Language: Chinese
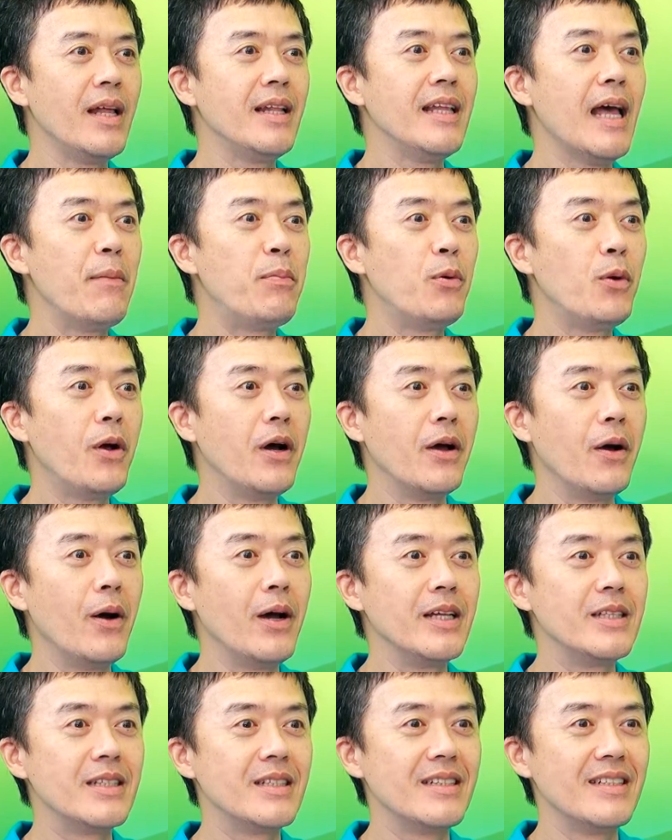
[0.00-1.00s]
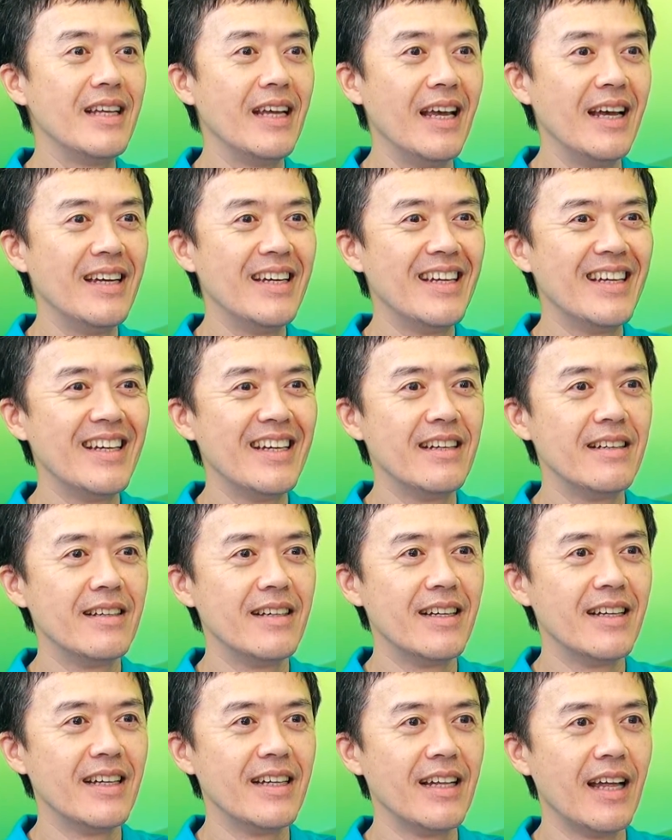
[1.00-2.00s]
因为你在部落也会。
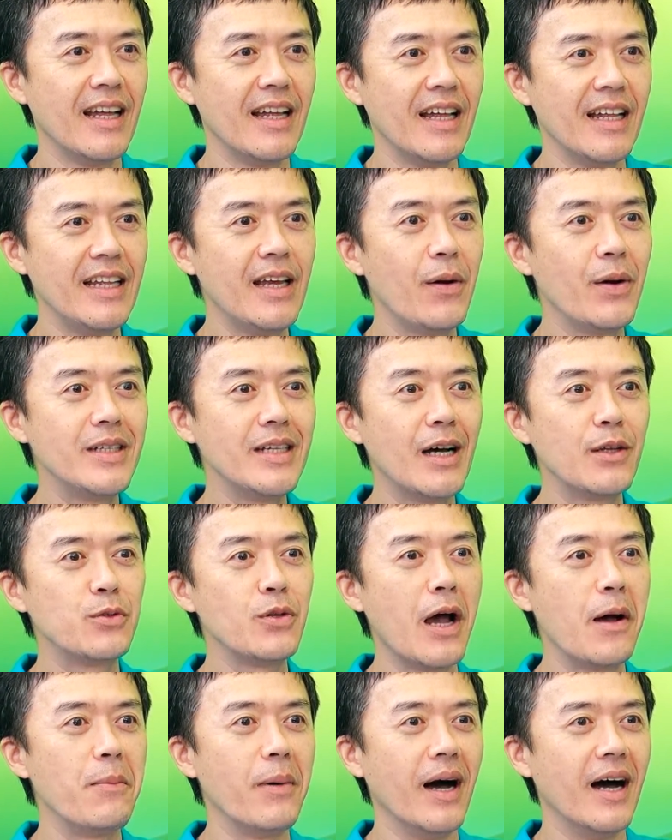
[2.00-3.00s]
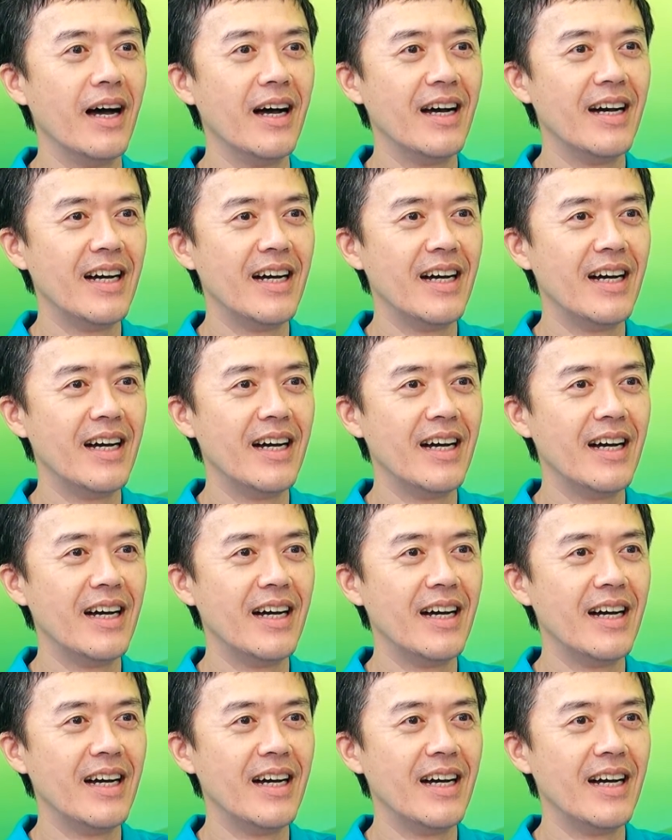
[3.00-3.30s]
你也会这样穿吗？